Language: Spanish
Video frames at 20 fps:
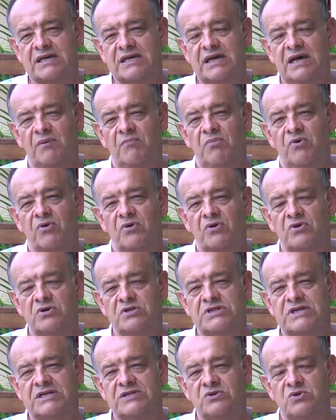quedan
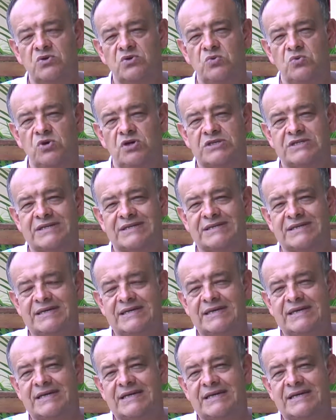borrosas o lluviosas.